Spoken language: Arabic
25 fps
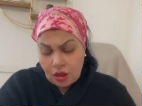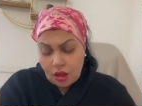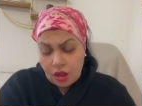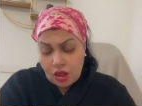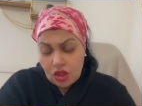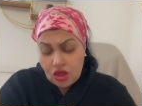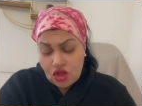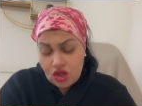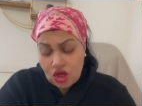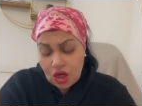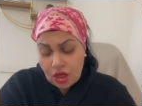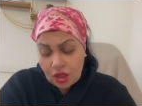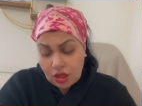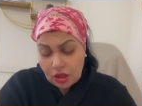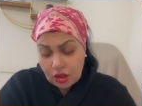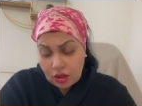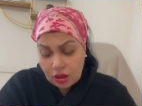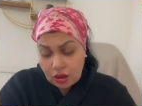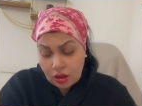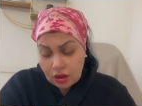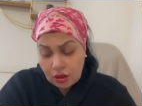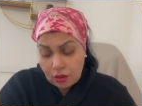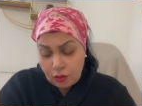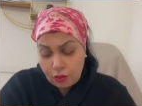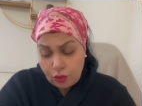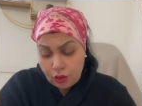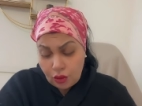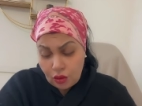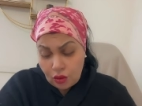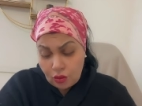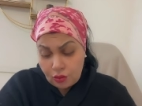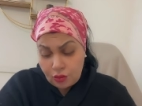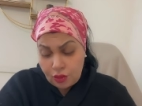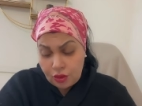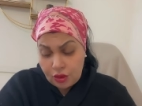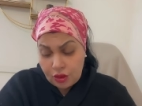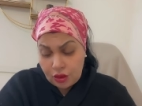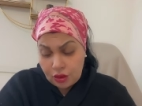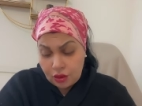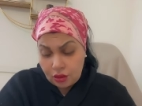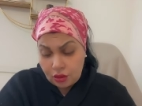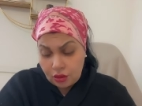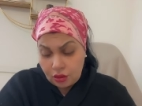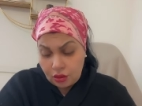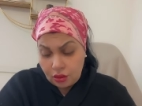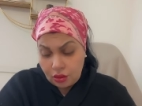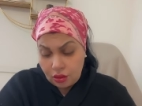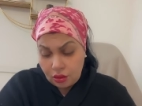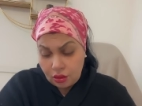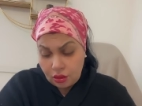كي جا بلان بي
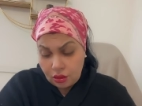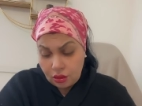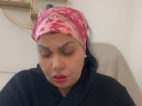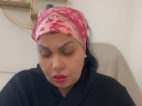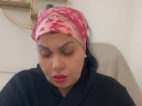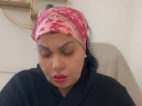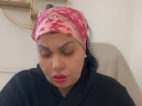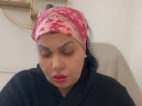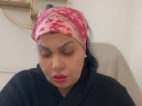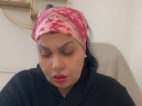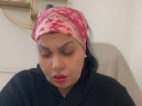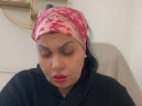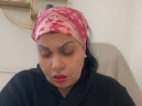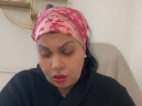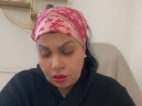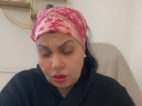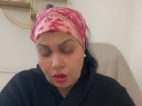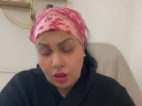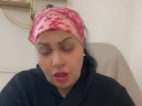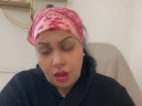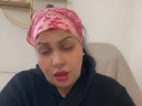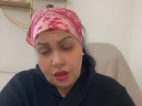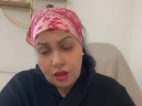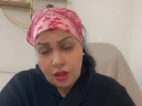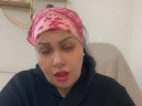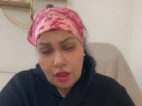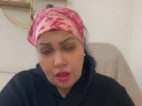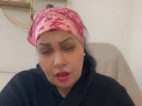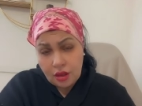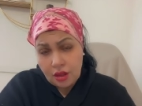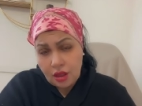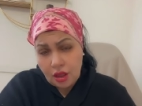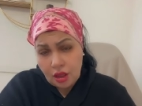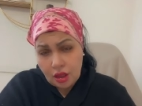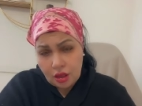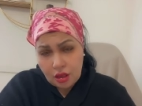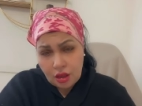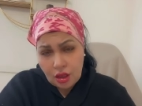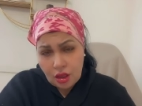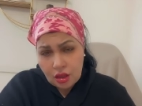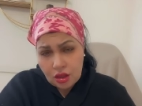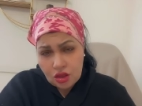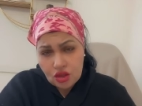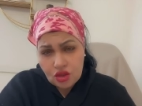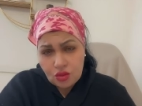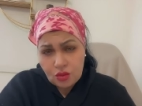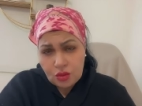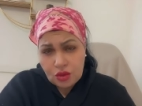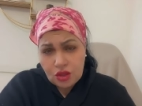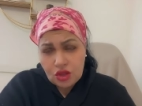عيا عيا عيا
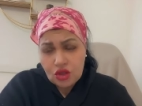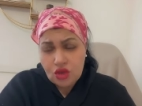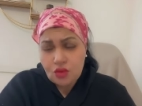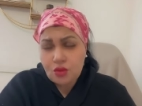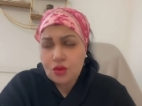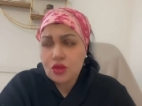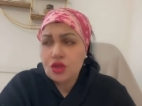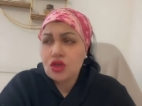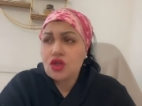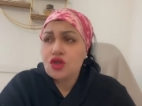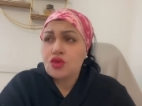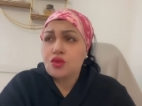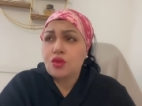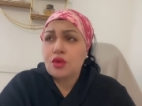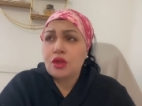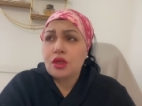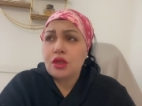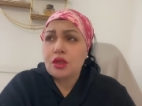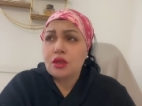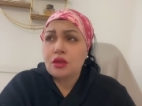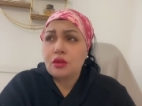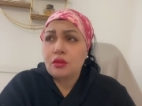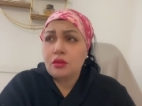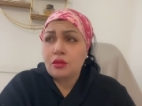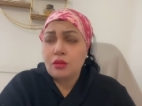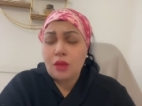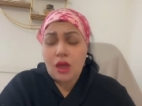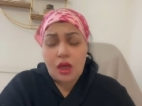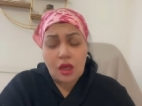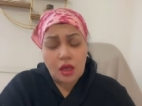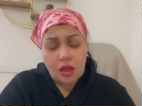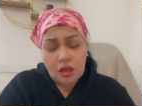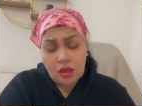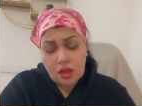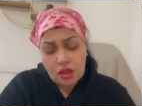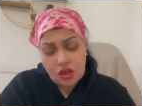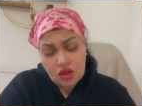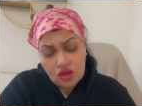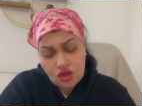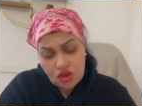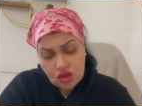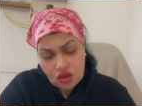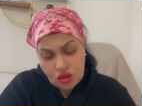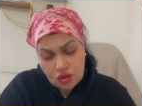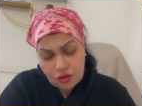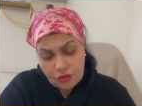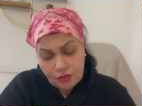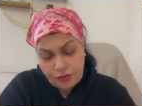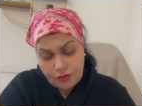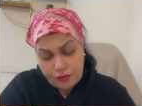يجبد يجبد يجبد ما
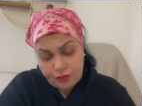قدرش